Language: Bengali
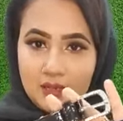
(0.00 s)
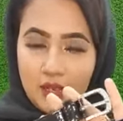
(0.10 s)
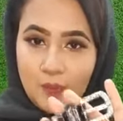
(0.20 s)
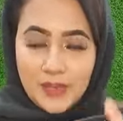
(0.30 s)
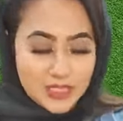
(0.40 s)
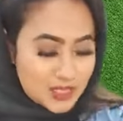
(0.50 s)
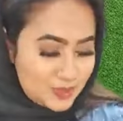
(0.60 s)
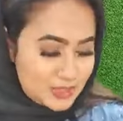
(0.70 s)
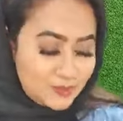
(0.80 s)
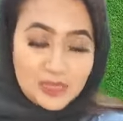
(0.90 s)
কেউ পাঁচটার
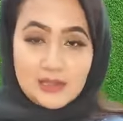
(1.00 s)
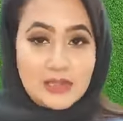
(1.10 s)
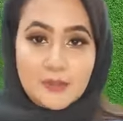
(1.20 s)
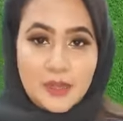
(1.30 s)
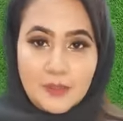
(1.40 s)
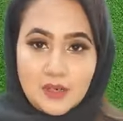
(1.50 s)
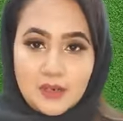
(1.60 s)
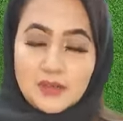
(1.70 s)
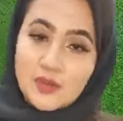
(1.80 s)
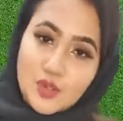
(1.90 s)
বেশি বেল্ট নিতে পারবেন
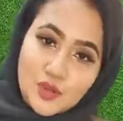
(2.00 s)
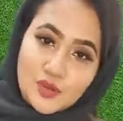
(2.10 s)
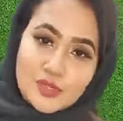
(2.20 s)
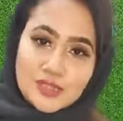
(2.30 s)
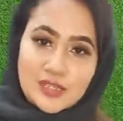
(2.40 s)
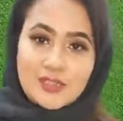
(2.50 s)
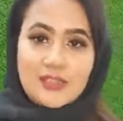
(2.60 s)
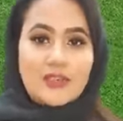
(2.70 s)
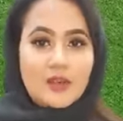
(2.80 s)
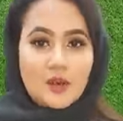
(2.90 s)
না যত ড্রেসের সাথে
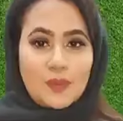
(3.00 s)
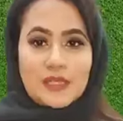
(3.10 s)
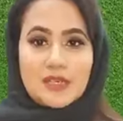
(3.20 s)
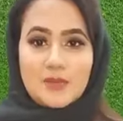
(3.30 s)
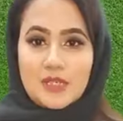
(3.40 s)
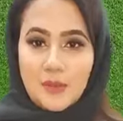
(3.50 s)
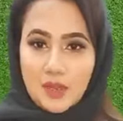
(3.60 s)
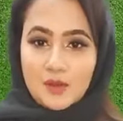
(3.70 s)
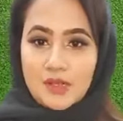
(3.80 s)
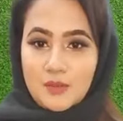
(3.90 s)
নেন না কোনো পাঁচটার বেশি আমি
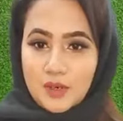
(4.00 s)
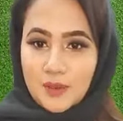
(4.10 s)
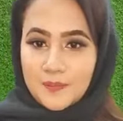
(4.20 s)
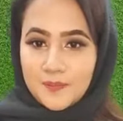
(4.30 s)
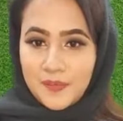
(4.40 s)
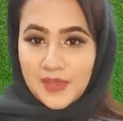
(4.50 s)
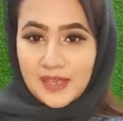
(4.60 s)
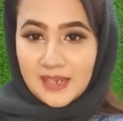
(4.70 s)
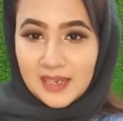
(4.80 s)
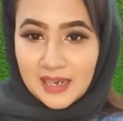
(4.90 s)
কাউকে দিব না
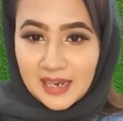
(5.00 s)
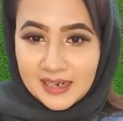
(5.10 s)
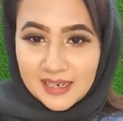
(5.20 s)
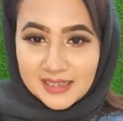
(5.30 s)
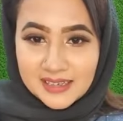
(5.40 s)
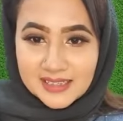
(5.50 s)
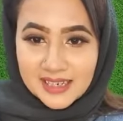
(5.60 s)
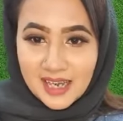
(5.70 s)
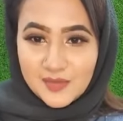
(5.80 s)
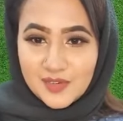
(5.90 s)
আই নিড দ্যাট
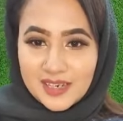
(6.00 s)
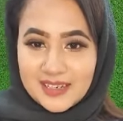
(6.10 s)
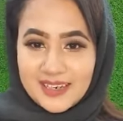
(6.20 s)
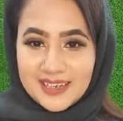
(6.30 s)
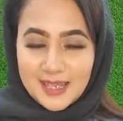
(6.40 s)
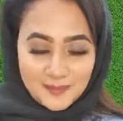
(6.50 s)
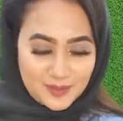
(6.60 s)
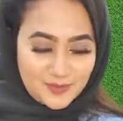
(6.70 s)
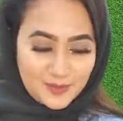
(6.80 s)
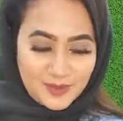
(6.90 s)
স্কাই ওয়ান কিপ
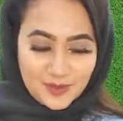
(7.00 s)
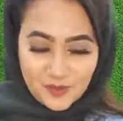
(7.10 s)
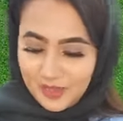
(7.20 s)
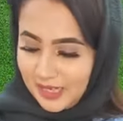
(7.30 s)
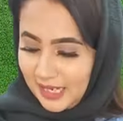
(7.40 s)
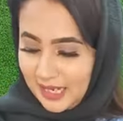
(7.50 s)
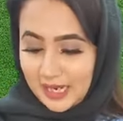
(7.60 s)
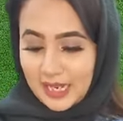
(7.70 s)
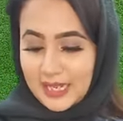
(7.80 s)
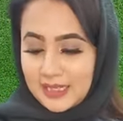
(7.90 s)
ইট ফর মি ওকে
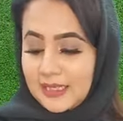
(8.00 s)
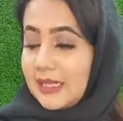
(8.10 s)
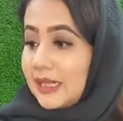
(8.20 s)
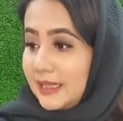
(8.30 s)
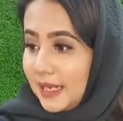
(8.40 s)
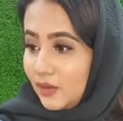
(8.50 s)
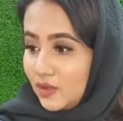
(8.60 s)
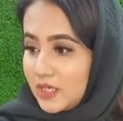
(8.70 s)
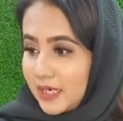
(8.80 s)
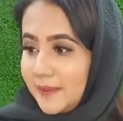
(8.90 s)
দেন
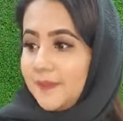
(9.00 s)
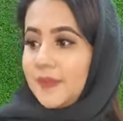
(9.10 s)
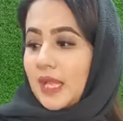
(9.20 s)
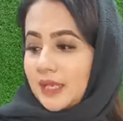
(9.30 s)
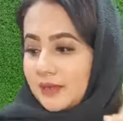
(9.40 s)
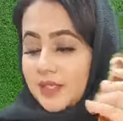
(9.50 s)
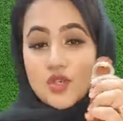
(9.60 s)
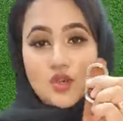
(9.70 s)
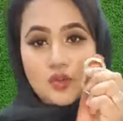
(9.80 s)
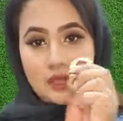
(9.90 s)
হচ্ছে এটাতে
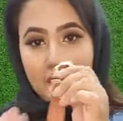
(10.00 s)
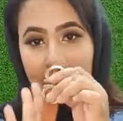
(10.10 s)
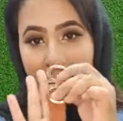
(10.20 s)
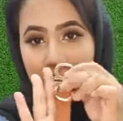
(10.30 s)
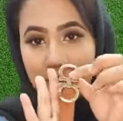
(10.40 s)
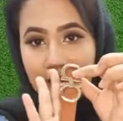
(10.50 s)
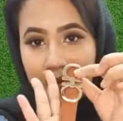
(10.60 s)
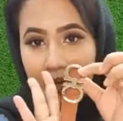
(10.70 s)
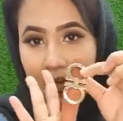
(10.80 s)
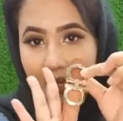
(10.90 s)
স্টোন নাই
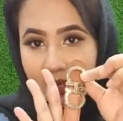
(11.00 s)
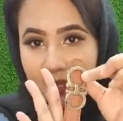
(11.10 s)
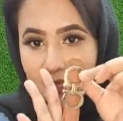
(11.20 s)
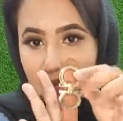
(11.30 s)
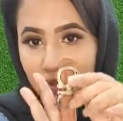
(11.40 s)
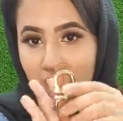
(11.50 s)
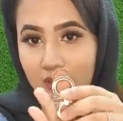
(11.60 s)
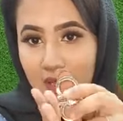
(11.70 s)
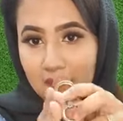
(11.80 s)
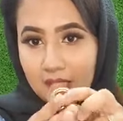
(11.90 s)
এটাতে স্টোন
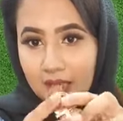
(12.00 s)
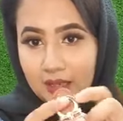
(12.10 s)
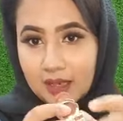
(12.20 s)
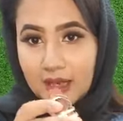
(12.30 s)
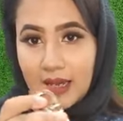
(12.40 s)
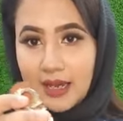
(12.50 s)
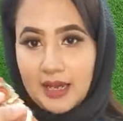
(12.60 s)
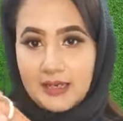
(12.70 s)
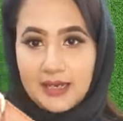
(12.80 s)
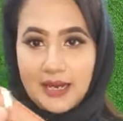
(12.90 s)
নাই
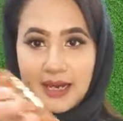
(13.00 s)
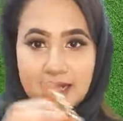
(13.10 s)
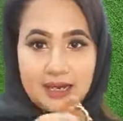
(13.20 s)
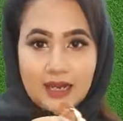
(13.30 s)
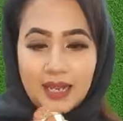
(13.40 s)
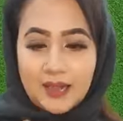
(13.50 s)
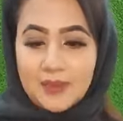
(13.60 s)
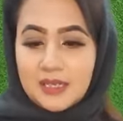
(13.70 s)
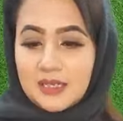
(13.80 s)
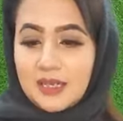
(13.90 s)
অ্যান্ড এটা এই
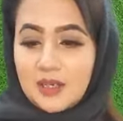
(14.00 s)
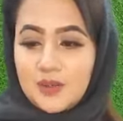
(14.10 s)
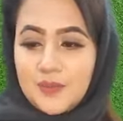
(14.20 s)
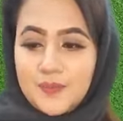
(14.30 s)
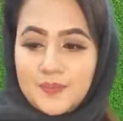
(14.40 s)
বেলটা দেখো